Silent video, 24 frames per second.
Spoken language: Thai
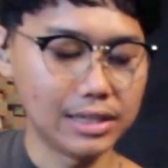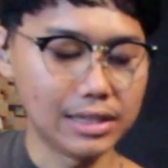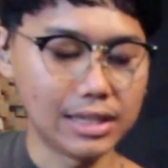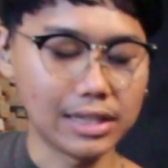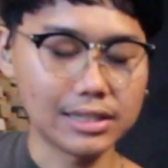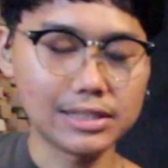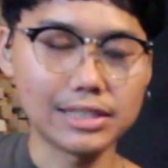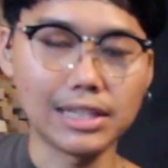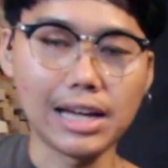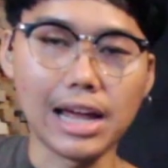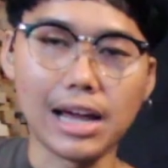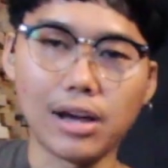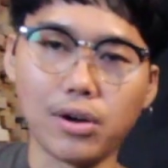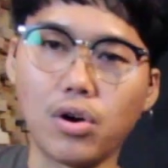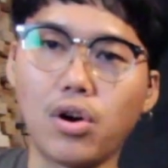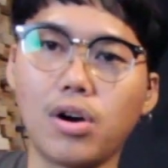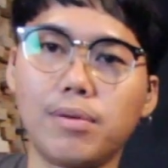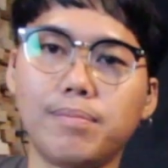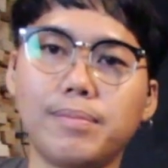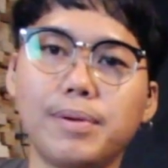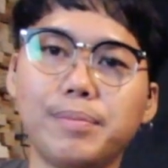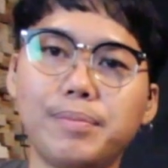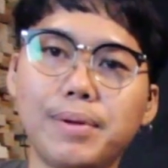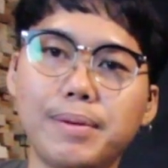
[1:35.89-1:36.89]
ลักษณะคอ
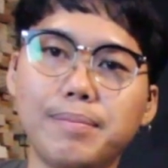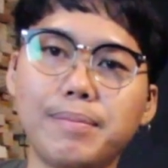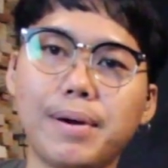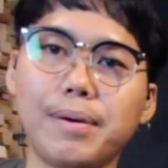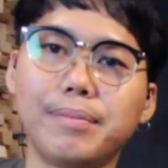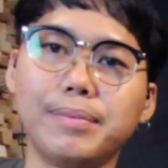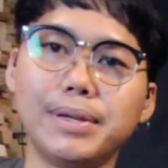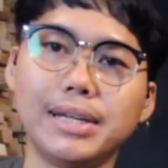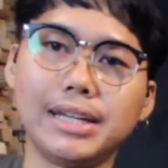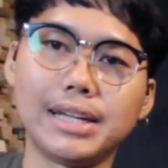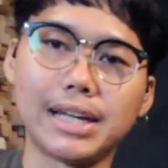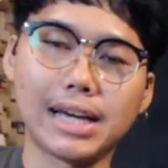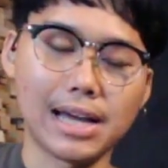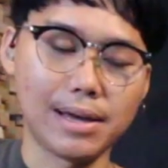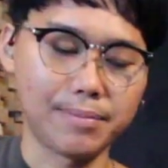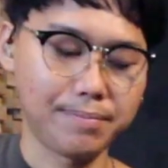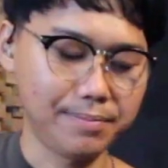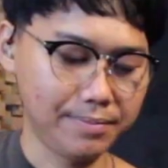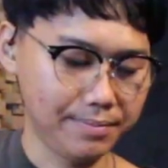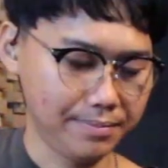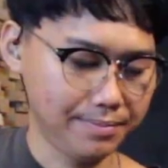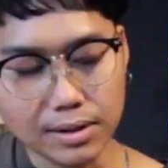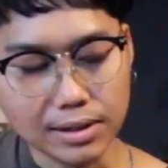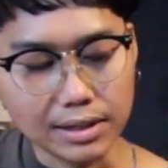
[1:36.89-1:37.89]
ร์ดมันเป็นแบบนี้นะครับ
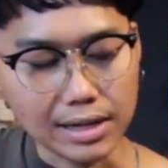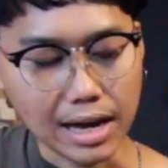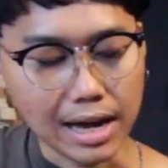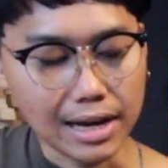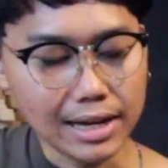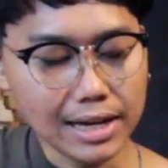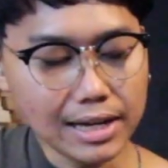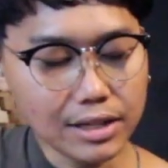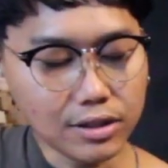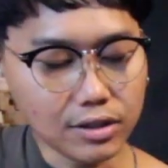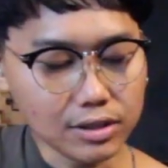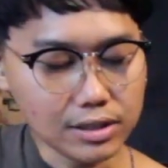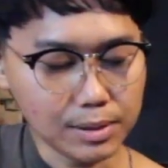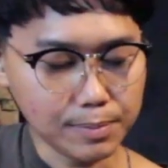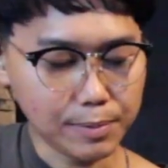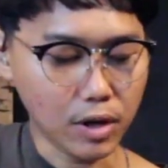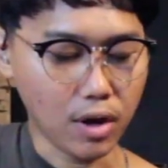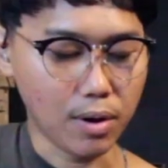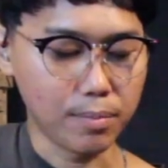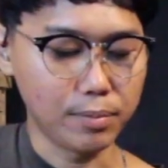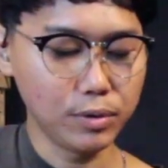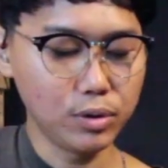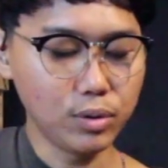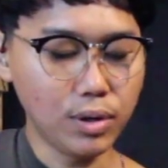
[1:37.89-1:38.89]
การเล่นก็จะประ
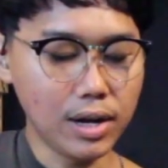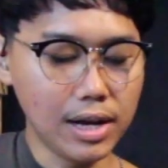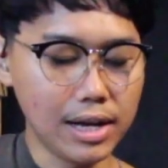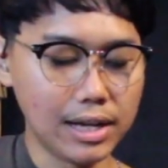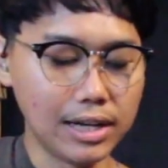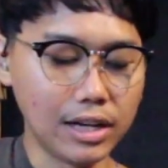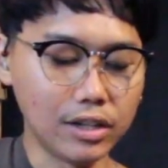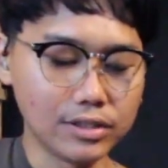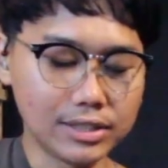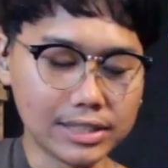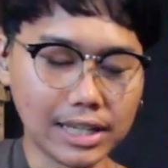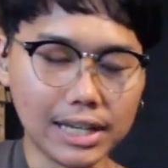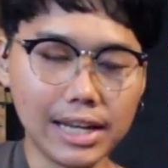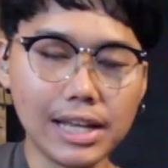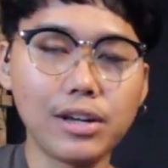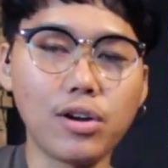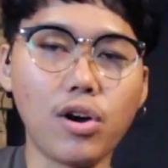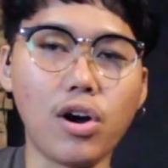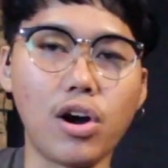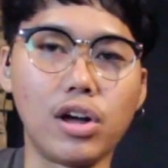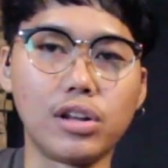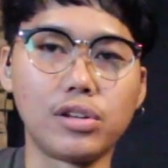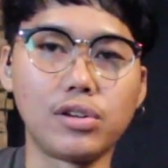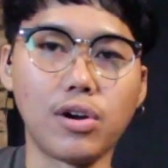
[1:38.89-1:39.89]
กอบไปด้วย เราจะเล่น
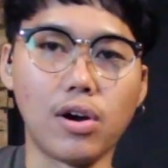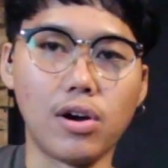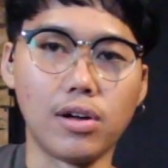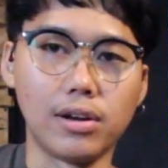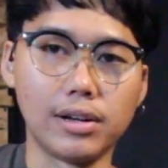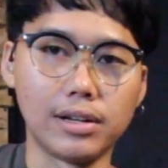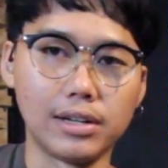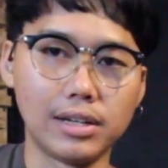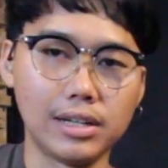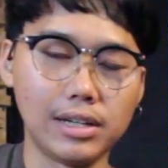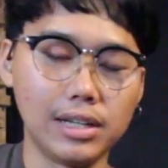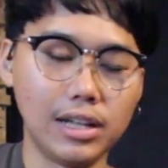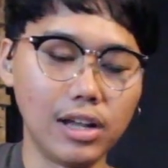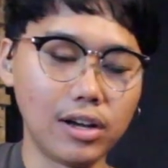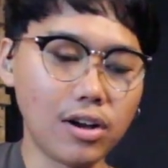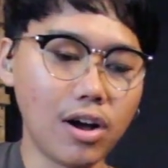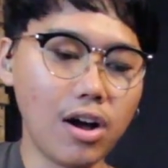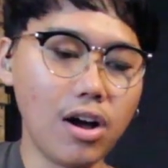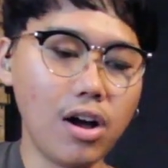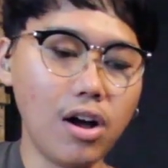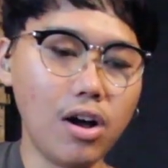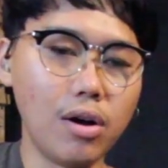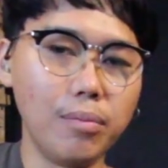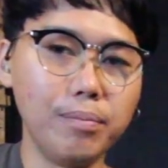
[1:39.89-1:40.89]
คอร์ดก่อนแล้ว
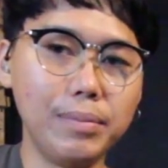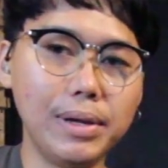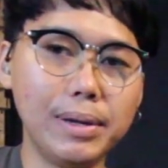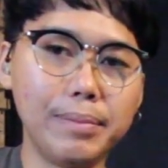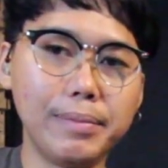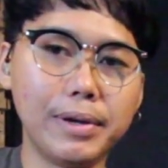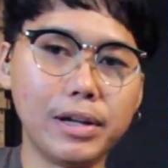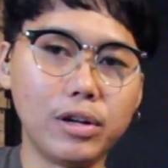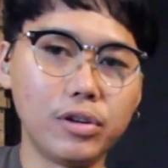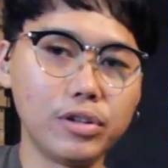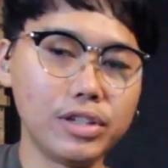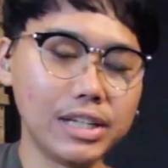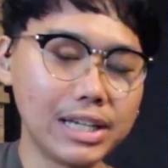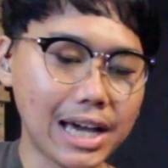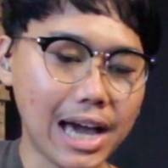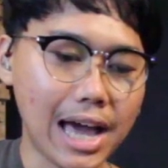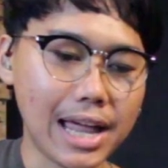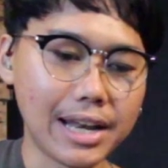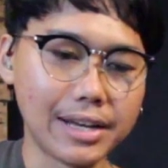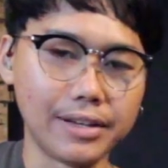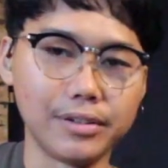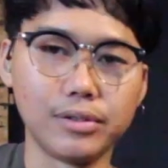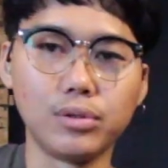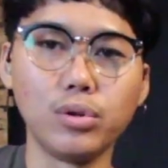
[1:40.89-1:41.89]
ก็มีเมโลดี้
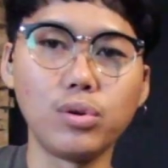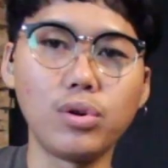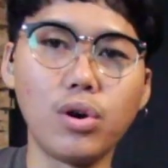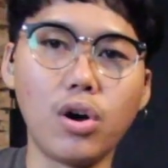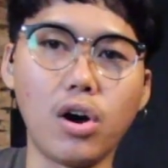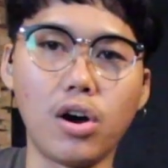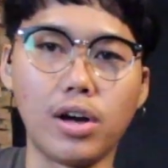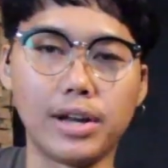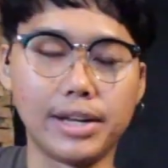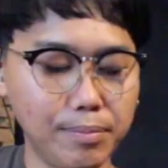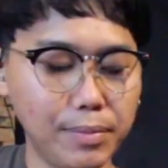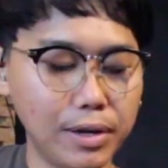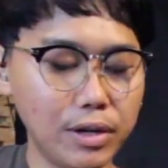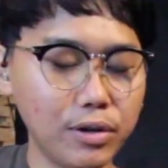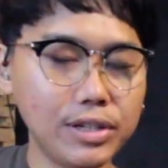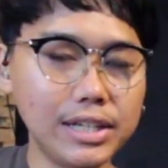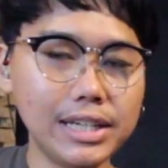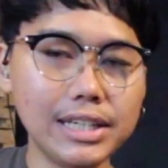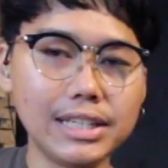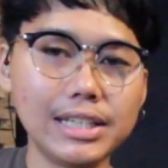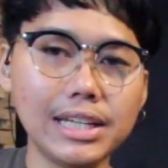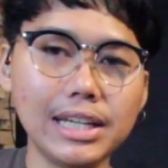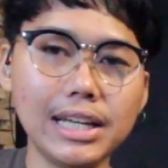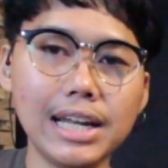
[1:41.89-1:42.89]
ขั้นทุกคอร์ดเมโล
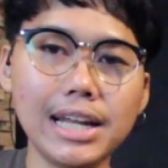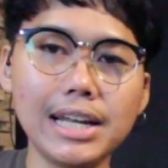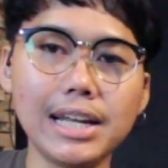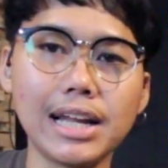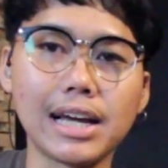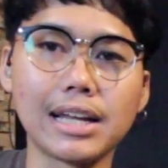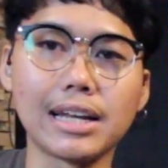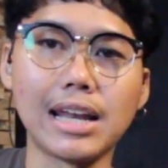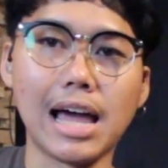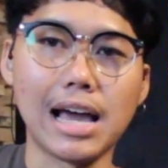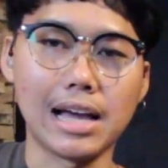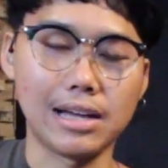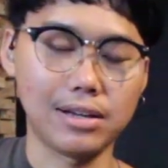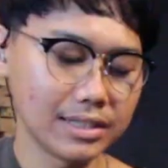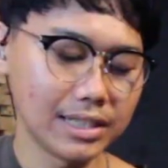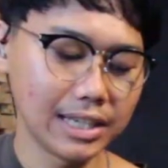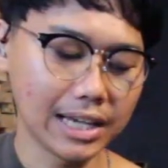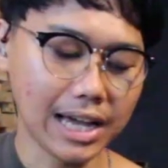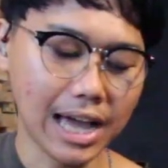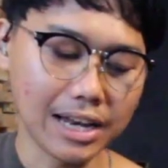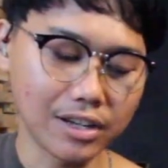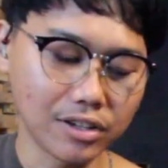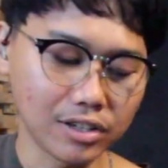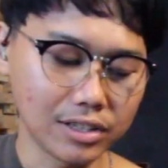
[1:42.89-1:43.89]
ดี้ที่เล่นหลักๆ
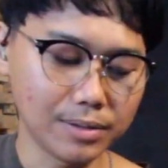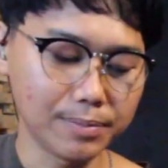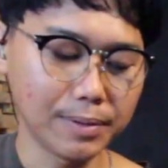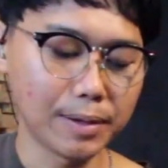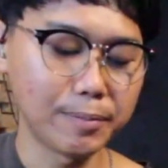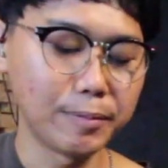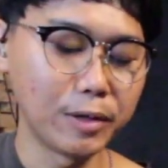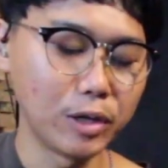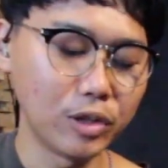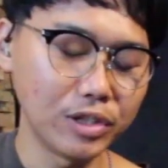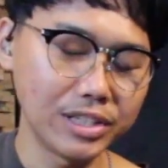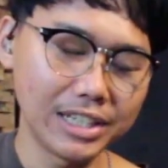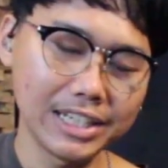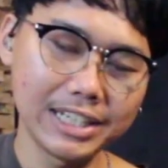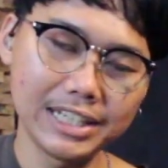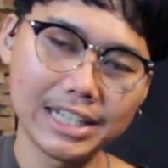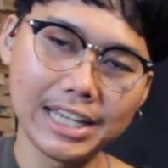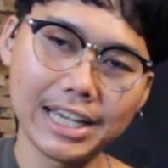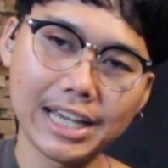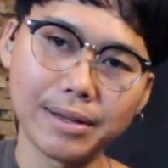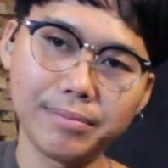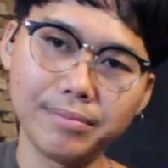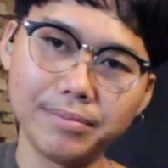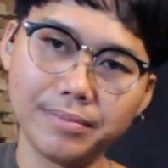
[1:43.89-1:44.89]
ที่ขั้นก็จะเป็นเมโลดี้
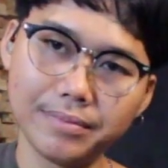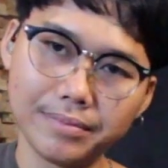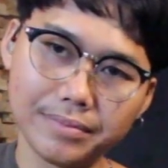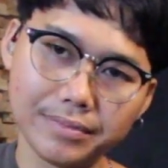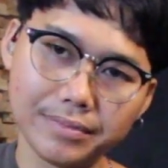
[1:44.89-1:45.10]
นี้ครับ